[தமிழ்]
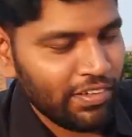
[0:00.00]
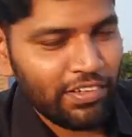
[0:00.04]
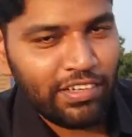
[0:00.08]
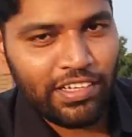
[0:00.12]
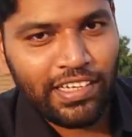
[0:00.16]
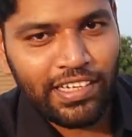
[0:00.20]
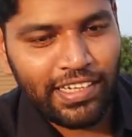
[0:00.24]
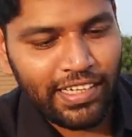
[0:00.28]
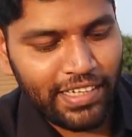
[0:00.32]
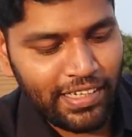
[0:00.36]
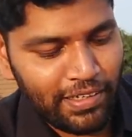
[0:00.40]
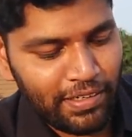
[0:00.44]
இது
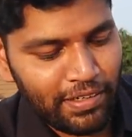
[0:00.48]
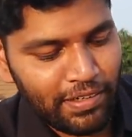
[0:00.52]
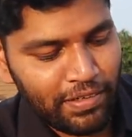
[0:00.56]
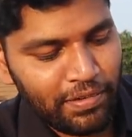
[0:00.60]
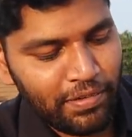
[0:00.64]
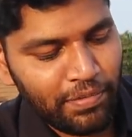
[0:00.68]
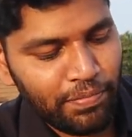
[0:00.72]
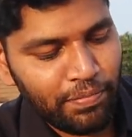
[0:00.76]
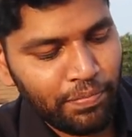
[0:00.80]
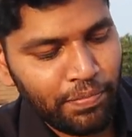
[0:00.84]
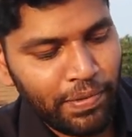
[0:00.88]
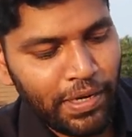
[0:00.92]
வந்து
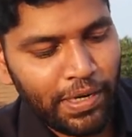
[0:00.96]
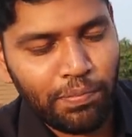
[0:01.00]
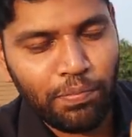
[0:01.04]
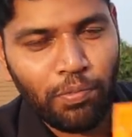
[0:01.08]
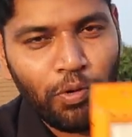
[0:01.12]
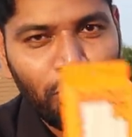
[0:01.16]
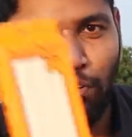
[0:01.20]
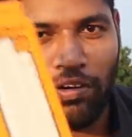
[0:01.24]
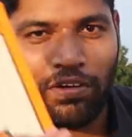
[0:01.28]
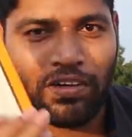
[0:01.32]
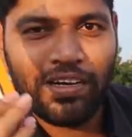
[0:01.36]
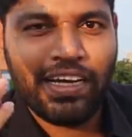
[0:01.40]
ரெட்
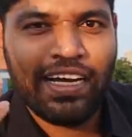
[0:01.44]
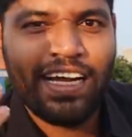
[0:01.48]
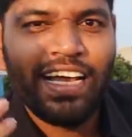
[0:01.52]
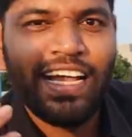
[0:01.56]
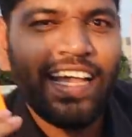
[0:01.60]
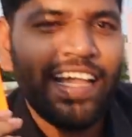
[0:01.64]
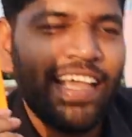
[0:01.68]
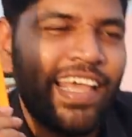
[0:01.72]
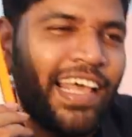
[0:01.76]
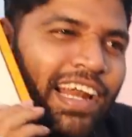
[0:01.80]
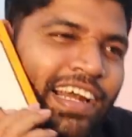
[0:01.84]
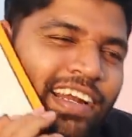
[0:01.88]
போர்ட்
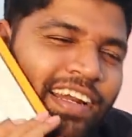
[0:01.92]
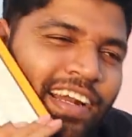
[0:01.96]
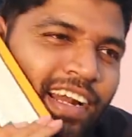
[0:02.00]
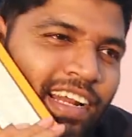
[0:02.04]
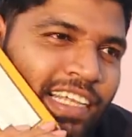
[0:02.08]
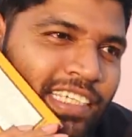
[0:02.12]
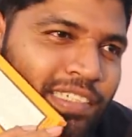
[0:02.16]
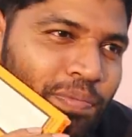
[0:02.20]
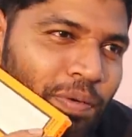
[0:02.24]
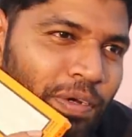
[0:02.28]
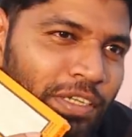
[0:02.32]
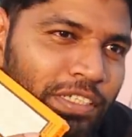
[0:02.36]

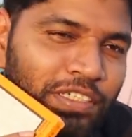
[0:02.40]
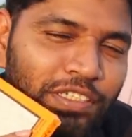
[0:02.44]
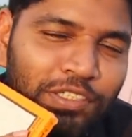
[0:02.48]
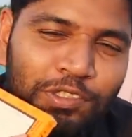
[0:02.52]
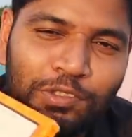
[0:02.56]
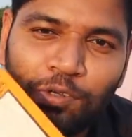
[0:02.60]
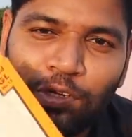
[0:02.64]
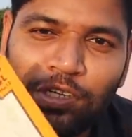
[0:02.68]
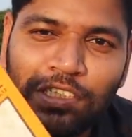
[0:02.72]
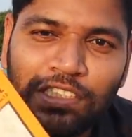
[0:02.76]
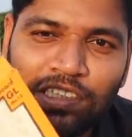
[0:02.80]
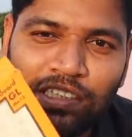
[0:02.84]
எலக்ட்ரானிக்ஸ் படித்த
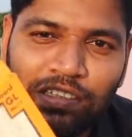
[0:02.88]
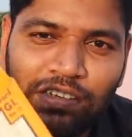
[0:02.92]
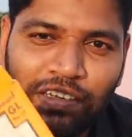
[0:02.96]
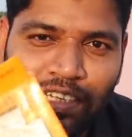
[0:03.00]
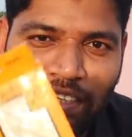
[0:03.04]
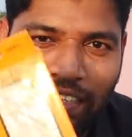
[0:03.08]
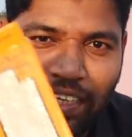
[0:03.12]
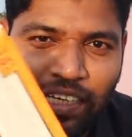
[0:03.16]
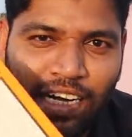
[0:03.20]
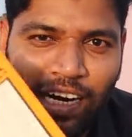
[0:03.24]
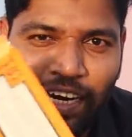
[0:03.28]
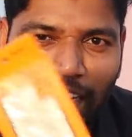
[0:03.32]
ஸ்டூடெண்ட்ஸுக்கு
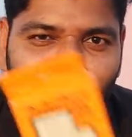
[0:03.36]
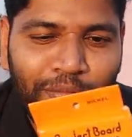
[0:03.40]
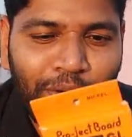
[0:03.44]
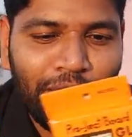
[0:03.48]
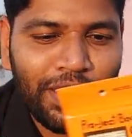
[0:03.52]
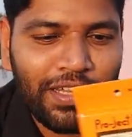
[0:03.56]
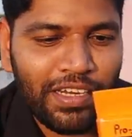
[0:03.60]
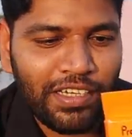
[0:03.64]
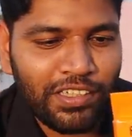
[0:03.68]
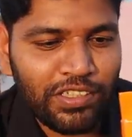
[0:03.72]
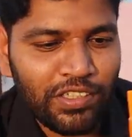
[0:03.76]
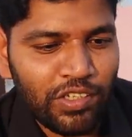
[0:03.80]
வந்து கண்டிப்பாக
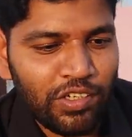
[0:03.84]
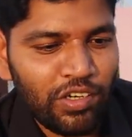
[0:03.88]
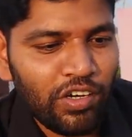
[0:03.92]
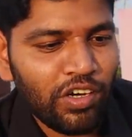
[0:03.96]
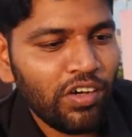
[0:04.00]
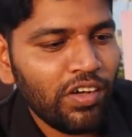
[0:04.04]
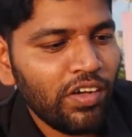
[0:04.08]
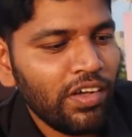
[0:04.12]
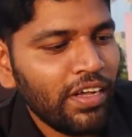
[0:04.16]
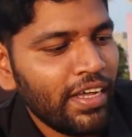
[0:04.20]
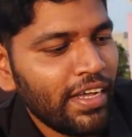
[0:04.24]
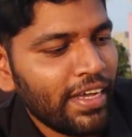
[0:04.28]

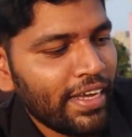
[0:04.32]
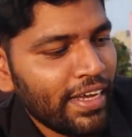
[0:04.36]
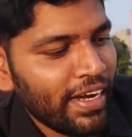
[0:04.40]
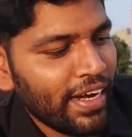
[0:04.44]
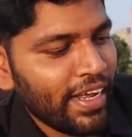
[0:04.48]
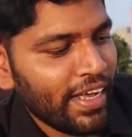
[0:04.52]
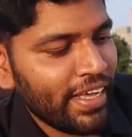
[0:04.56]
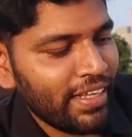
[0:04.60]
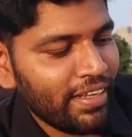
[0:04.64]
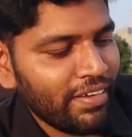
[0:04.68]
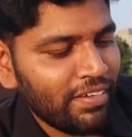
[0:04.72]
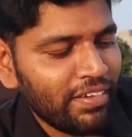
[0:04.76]
தெரிஞ்சிருக்கும்
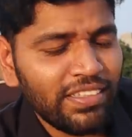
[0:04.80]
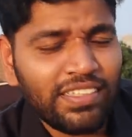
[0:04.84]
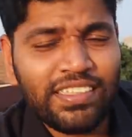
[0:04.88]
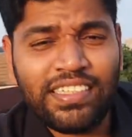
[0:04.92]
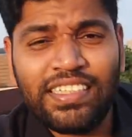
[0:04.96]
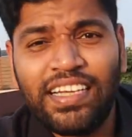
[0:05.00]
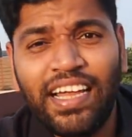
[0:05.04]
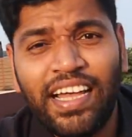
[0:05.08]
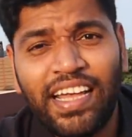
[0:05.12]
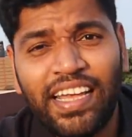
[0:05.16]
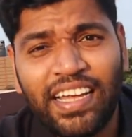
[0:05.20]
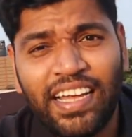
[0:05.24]
ஏன்னா இதை வச்சு
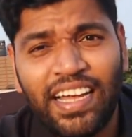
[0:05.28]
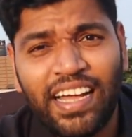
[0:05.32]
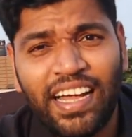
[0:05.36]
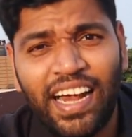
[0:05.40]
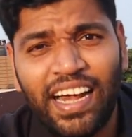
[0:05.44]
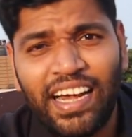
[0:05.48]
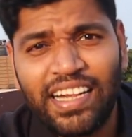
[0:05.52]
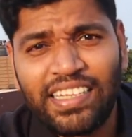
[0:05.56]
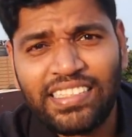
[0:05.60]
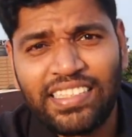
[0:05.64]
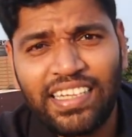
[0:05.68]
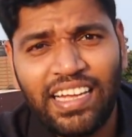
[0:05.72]
நான் எங்கள்
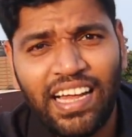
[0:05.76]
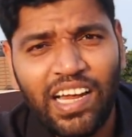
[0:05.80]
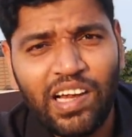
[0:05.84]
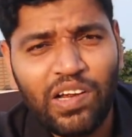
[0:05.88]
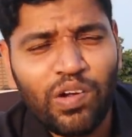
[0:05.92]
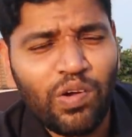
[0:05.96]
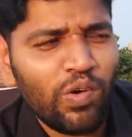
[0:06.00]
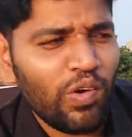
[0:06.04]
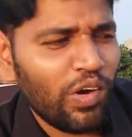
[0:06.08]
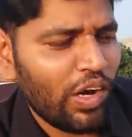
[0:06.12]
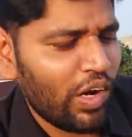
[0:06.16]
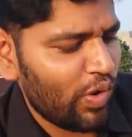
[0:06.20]
காலேஜில்
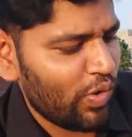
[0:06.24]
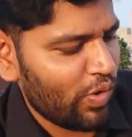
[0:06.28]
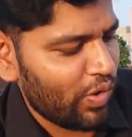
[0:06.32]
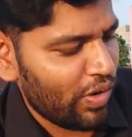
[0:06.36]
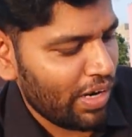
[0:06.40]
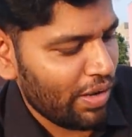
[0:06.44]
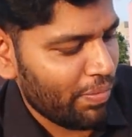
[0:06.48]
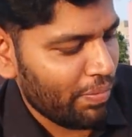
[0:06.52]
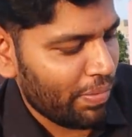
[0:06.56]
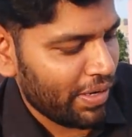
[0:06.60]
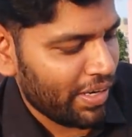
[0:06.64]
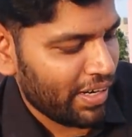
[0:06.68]
அல்லோல்
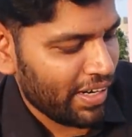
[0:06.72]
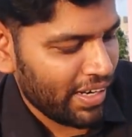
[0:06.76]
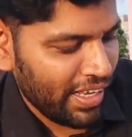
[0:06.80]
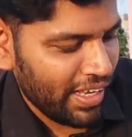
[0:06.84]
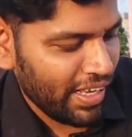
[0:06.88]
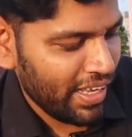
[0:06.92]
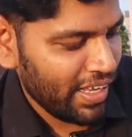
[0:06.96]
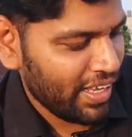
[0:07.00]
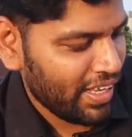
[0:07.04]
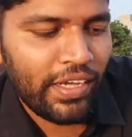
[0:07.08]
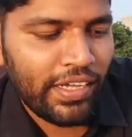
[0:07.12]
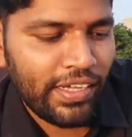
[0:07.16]
அல்லோலாம்
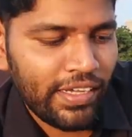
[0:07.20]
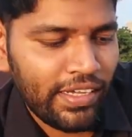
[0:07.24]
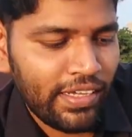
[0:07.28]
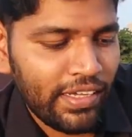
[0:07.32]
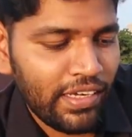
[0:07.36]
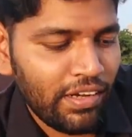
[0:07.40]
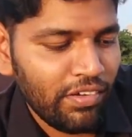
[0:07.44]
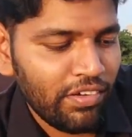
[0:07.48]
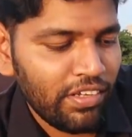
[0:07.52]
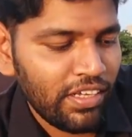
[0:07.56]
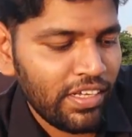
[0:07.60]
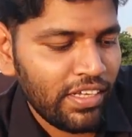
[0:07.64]
பட்டிருக்கேன்
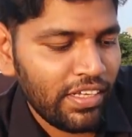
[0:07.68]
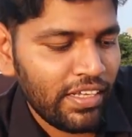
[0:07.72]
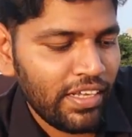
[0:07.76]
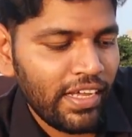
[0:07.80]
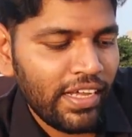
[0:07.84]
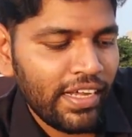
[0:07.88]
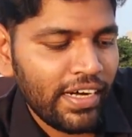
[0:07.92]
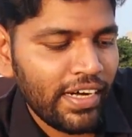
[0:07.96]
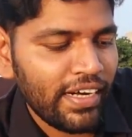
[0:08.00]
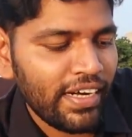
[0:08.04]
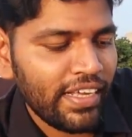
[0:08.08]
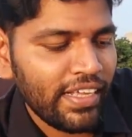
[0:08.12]
இதில் வந்து இந்த
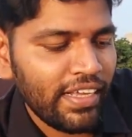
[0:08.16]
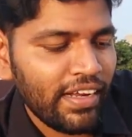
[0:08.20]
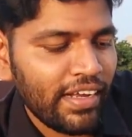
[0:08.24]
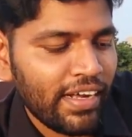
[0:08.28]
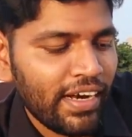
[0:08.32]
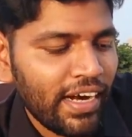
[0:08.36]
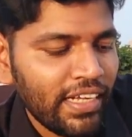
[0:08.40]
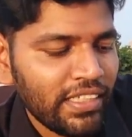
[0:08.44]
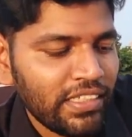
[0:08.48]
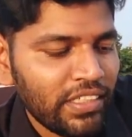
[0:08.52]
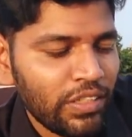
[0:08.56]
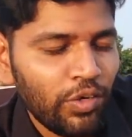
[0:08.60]
ரெண்டு இதுலேயும்
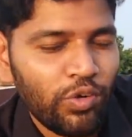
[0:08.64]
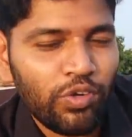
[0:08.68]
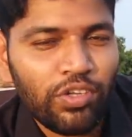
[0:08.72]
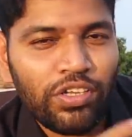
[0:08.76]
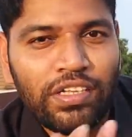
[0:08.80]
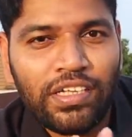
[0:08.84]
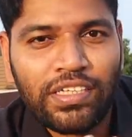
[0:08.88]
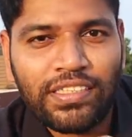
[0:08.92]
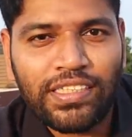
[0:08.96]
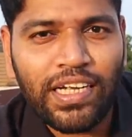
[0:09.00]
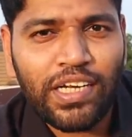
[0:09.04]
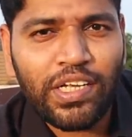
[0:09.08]
கனெக்ஷன்
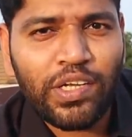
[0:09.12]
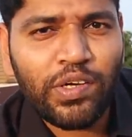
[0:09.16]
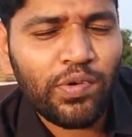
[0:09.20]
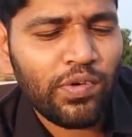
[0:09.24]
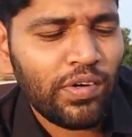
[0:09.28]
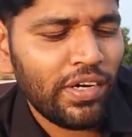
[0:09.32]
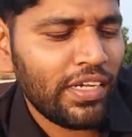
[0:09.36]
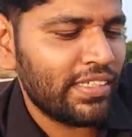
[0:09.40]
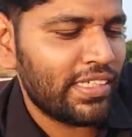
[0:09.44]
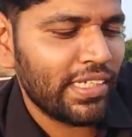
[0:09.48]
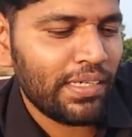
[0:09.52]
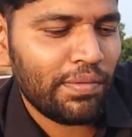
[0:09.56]
கொடுத்து இந்த
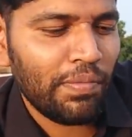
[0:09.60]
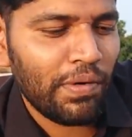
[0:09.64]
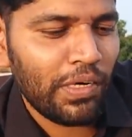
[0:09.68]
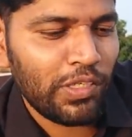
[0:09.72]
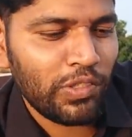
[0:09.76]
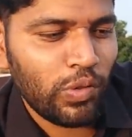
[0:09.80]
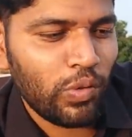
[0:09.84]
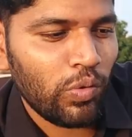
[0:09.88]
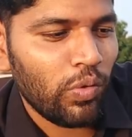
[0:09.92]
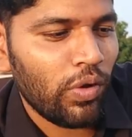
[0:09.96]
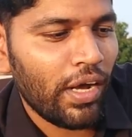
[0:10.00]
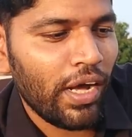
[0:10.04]
சர்க்கியூட்லாம் செக் பண்ண
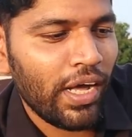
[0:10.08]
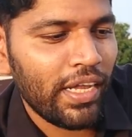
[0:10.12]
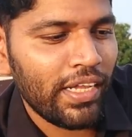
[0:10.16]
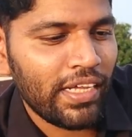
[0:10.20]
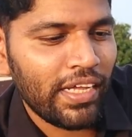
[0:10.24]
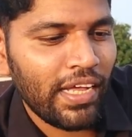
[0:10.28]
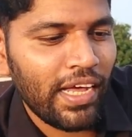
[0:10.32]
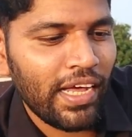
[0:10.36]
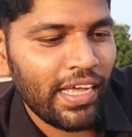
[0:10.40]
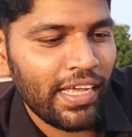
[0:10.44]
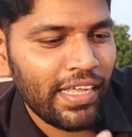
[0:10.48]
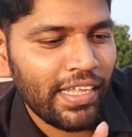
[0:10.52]
சொல்லுவாங்க
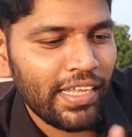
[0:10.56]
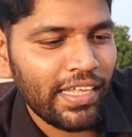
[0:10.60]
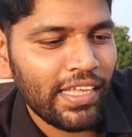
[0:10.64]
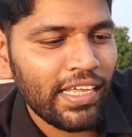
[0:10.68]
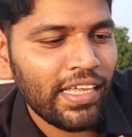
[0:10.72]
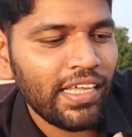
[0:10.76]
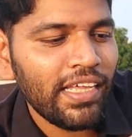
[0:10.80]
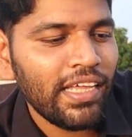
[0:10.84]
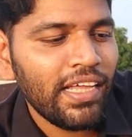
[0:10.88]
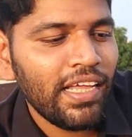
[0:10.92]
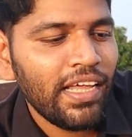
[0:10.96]
அதுக்காக இது